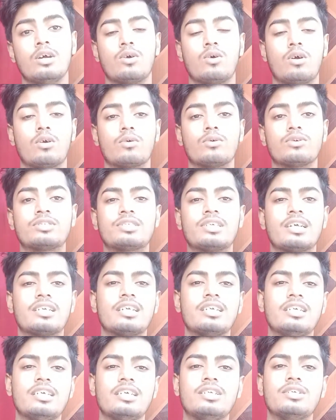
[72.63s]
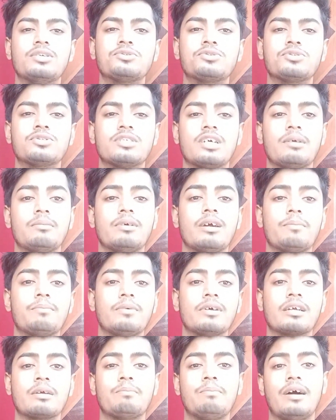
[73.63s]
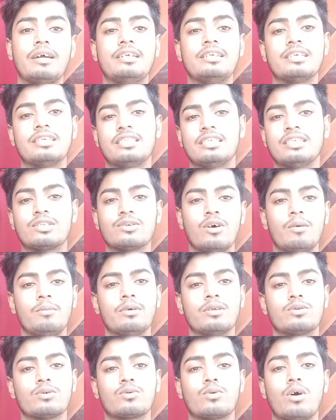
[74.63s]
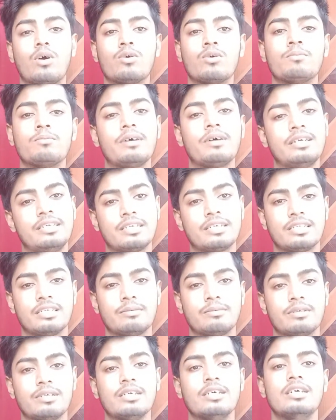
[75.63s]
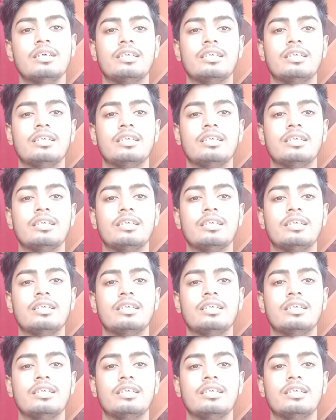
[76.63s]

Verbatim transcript: খরগোশকে একটা নির্দিষ্ট টাইমে আপনাকে পানিটা দিতে হবে তো কখন পানিটা দেবেন